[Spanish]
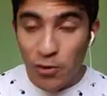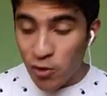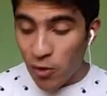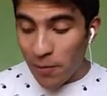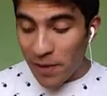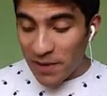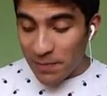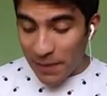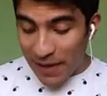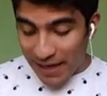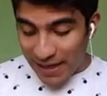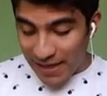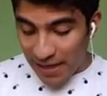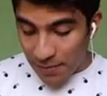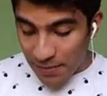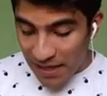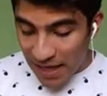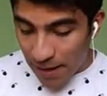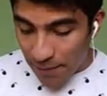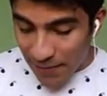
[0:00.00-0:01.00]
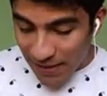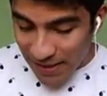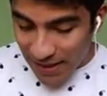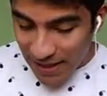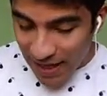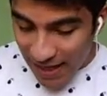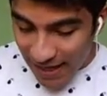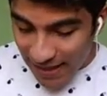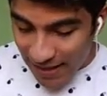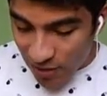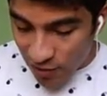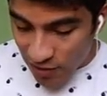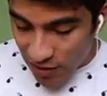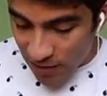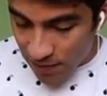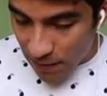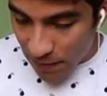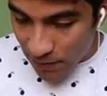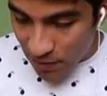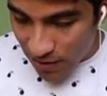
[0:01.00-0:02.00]
un punto más para que termine la partida.
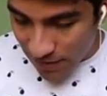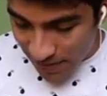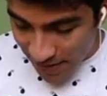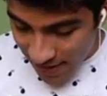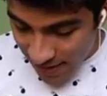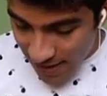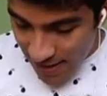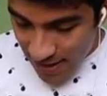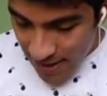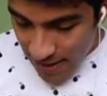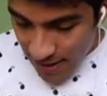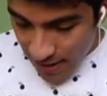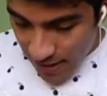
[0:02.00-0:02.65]
Entonces vamos a ver.